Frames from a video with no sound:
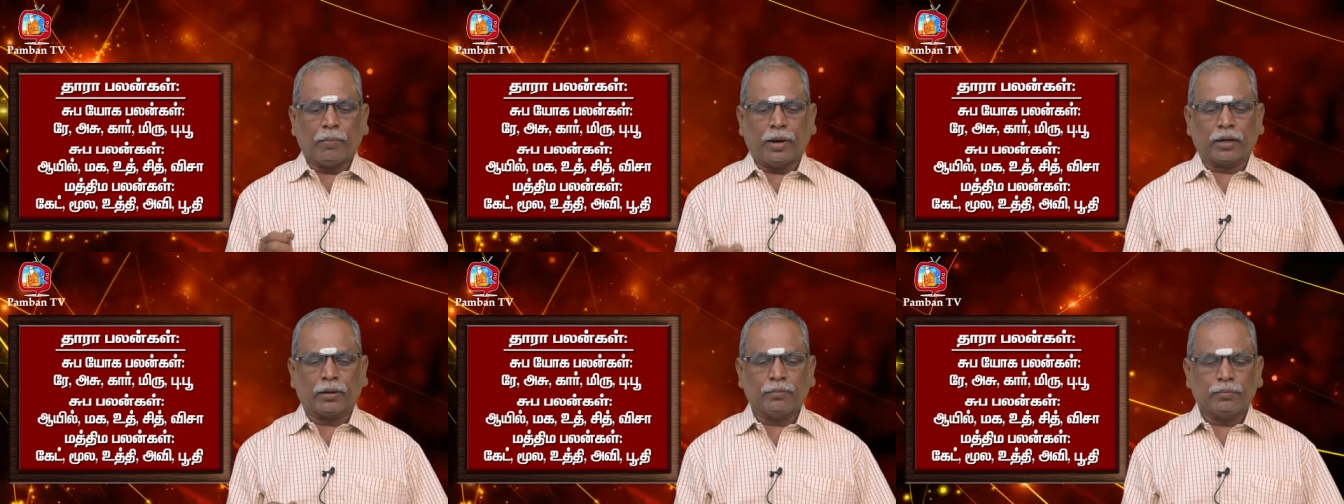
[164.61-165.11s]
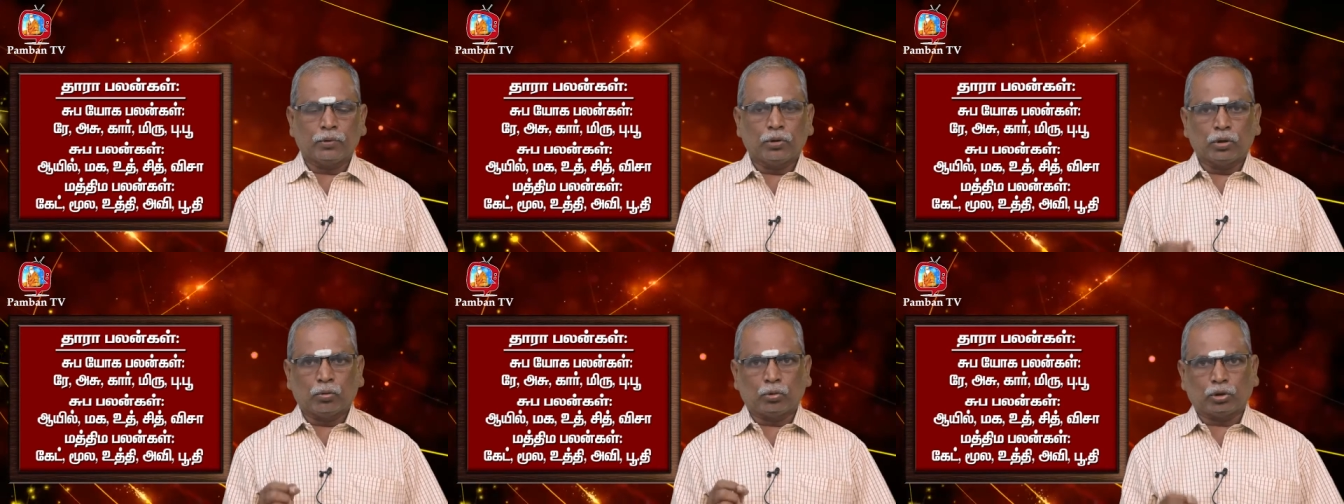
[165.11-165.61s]
மகம்
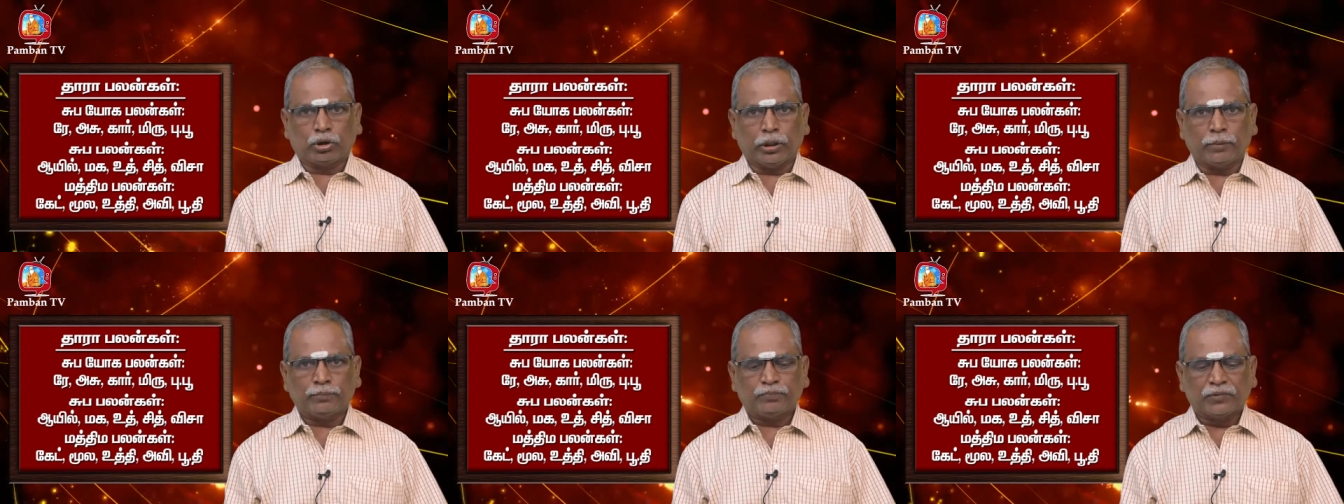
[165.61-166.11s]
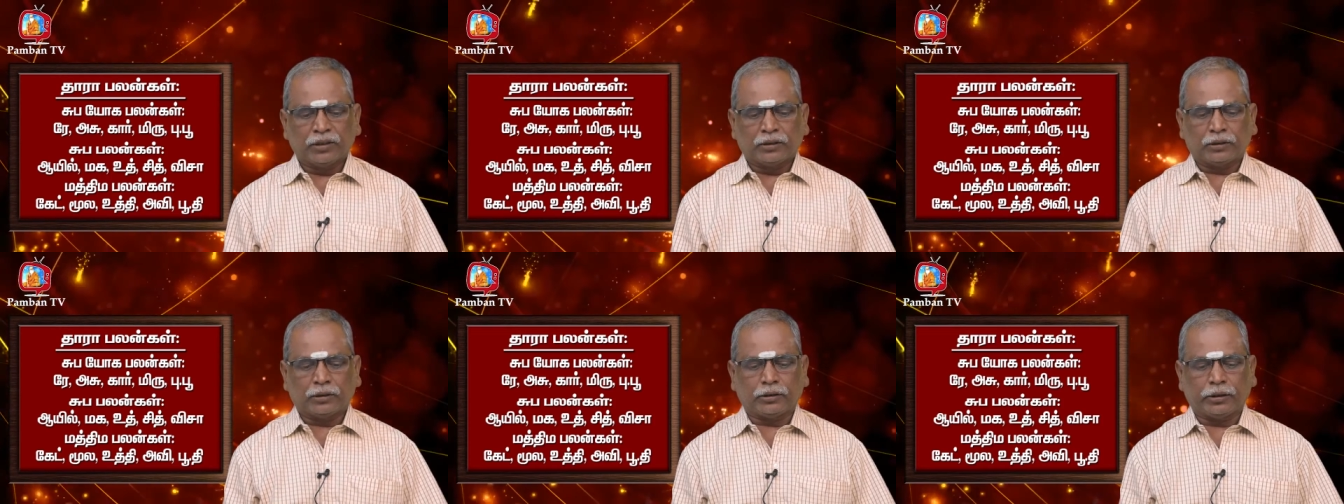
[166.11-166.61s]
உத்திரம்
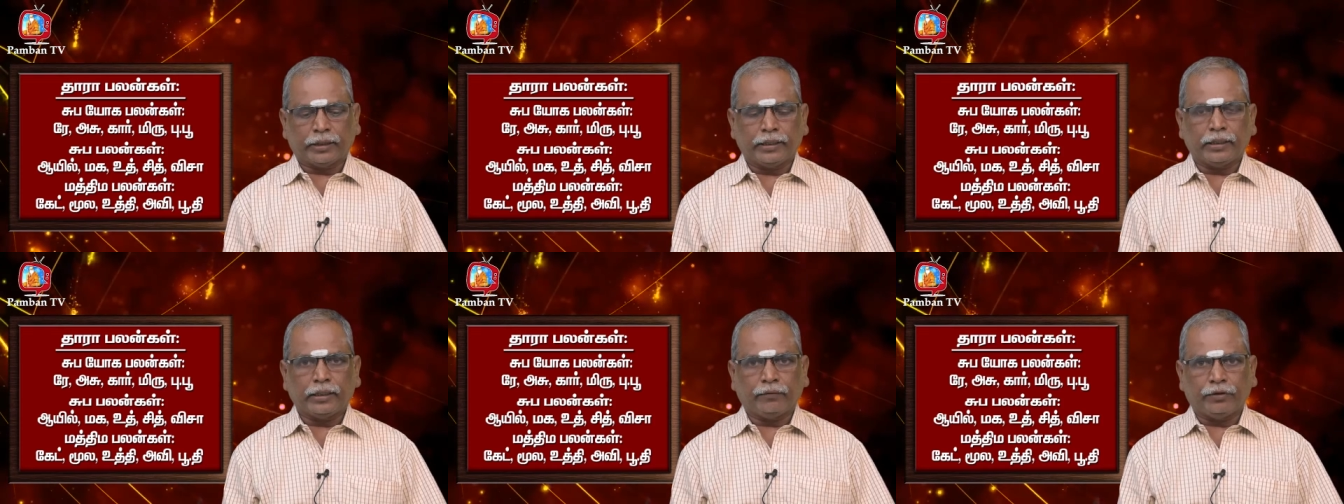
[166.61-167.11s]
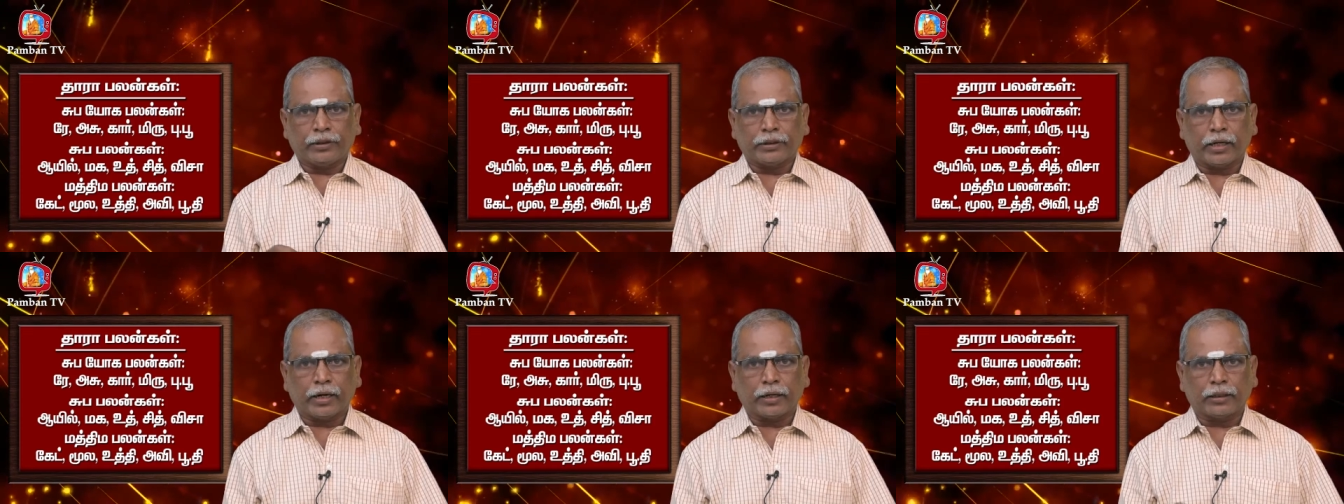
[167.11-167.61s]
சித்திரை
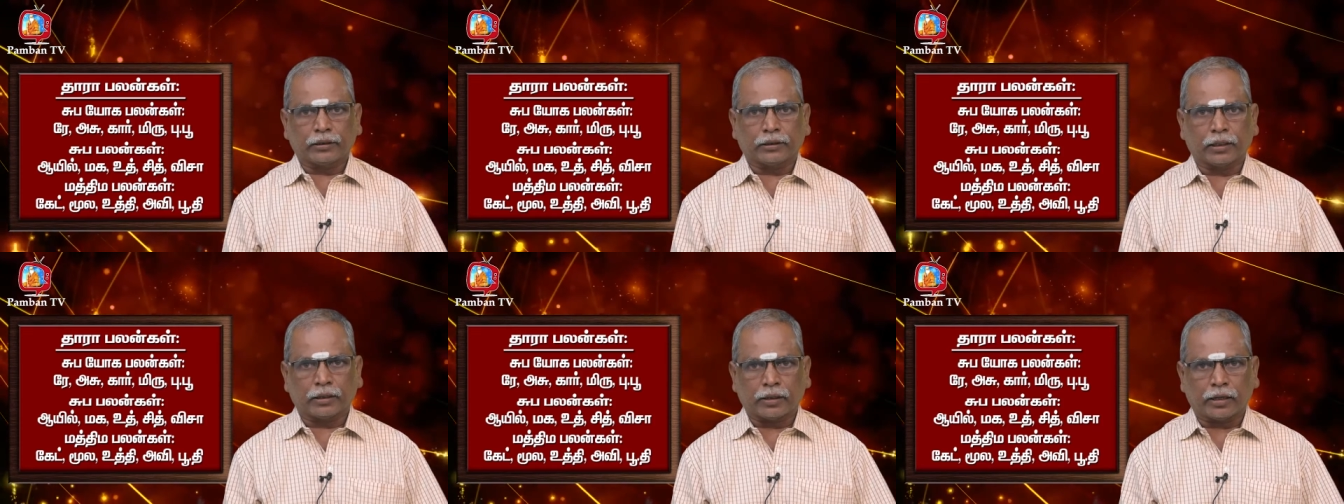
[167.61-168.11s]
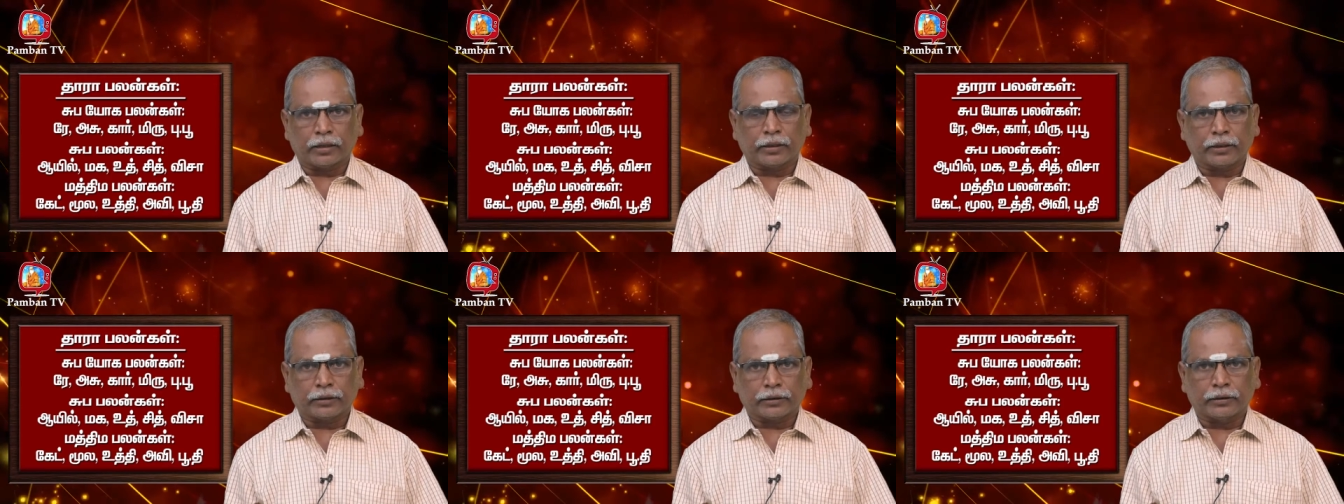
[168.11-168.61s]
விஷாக
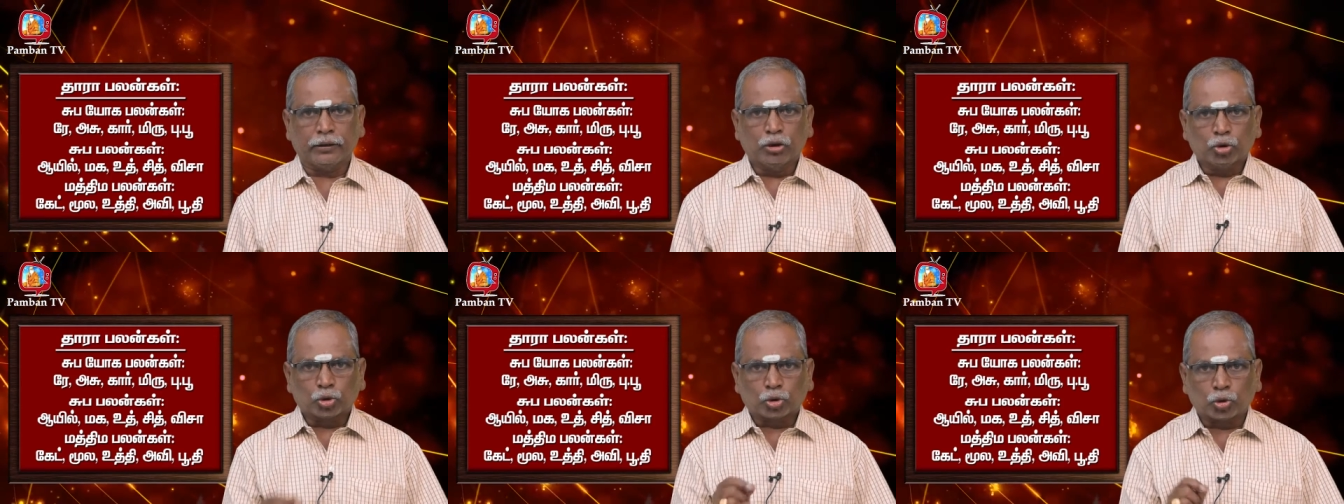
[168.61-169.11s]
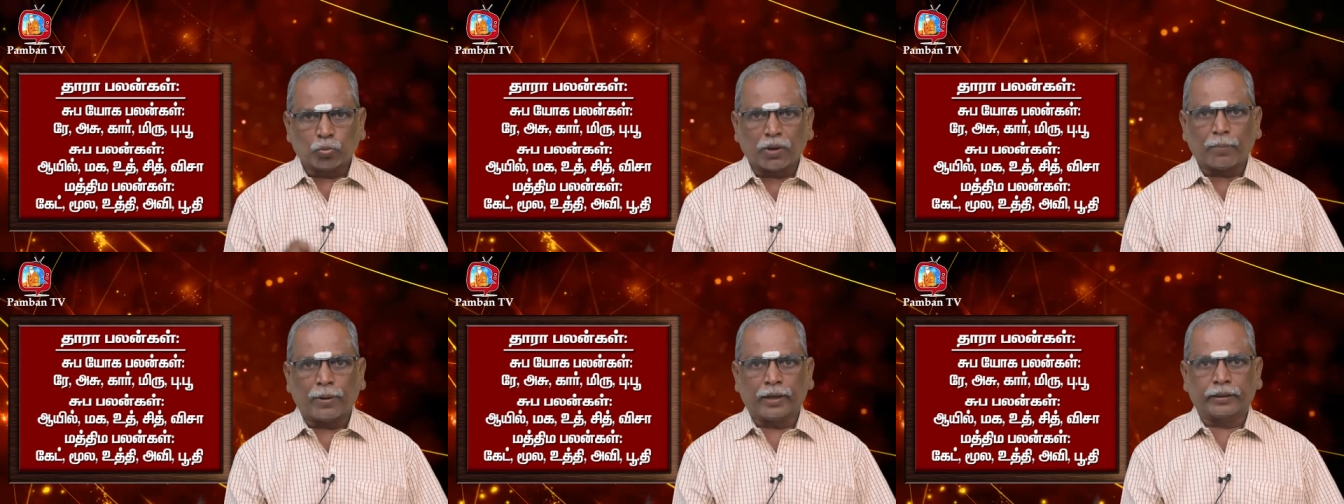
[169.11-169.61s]
நட்சத்திரக்காரர்களுக்கு
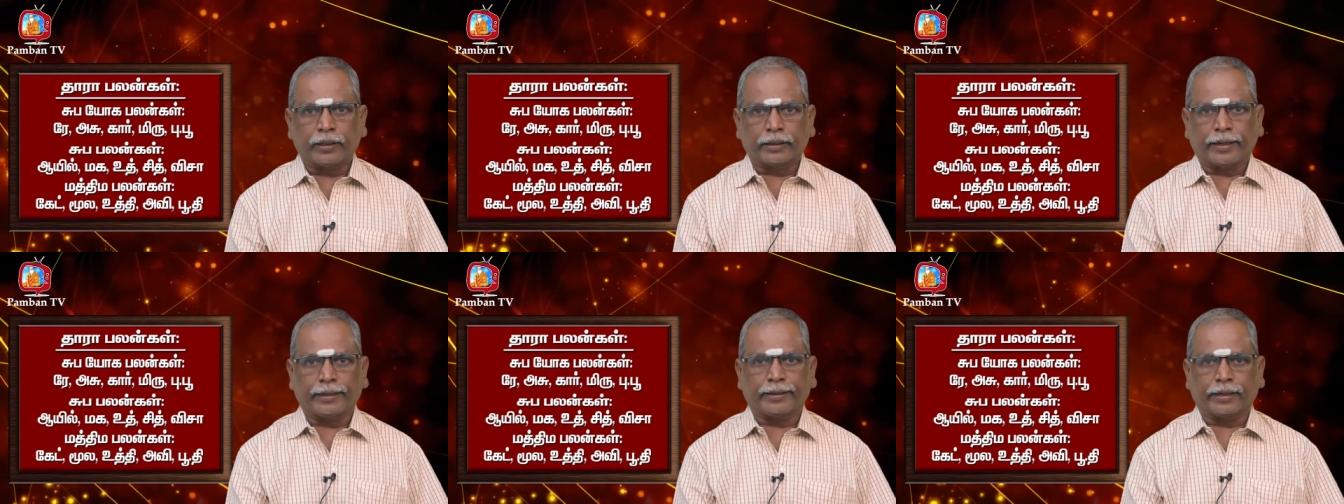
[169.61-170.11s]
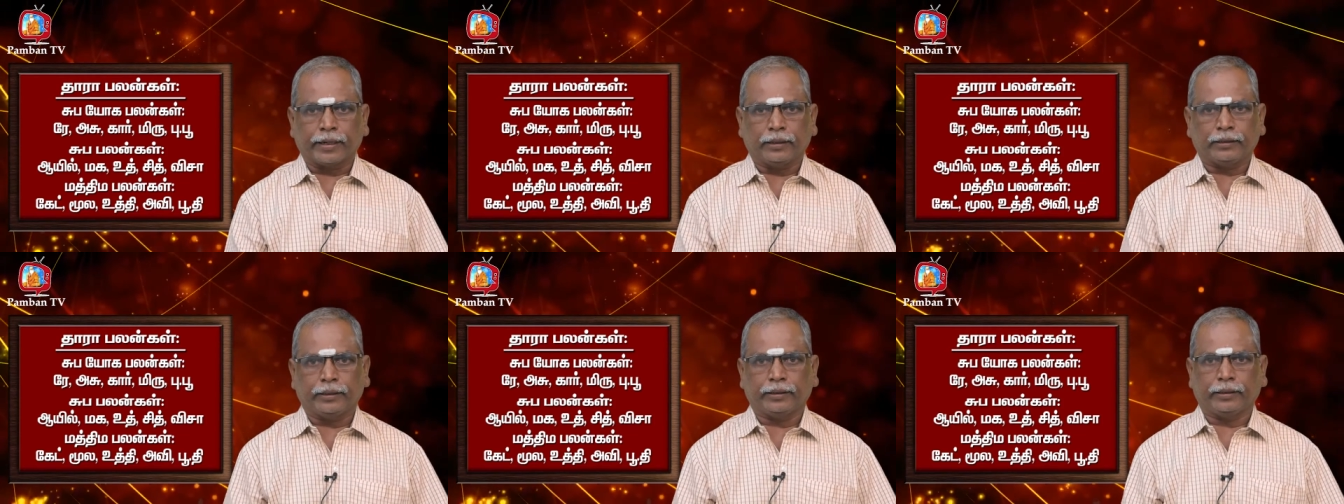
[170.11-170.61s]
சுப பலன்கள் கிடைக்க
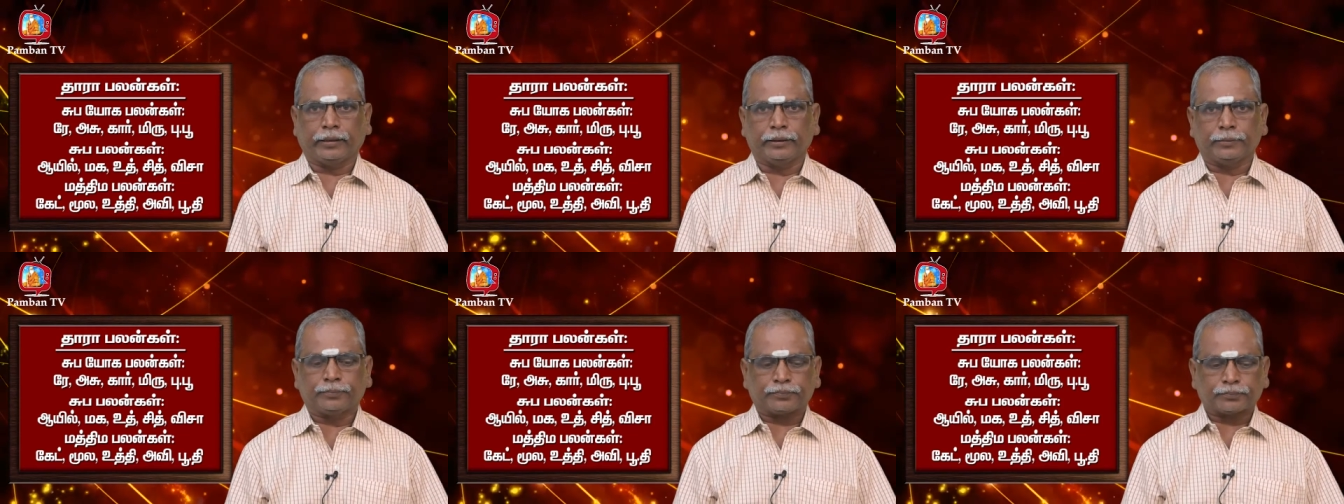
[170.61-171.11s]
காத்திருக்கிறது